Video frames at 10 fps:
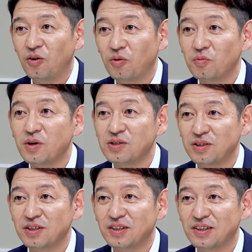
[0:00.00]

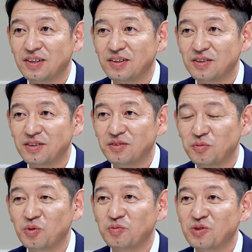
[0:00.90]
ホームページに。うん
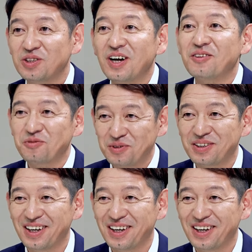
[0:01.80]
もうもう知らんと思っ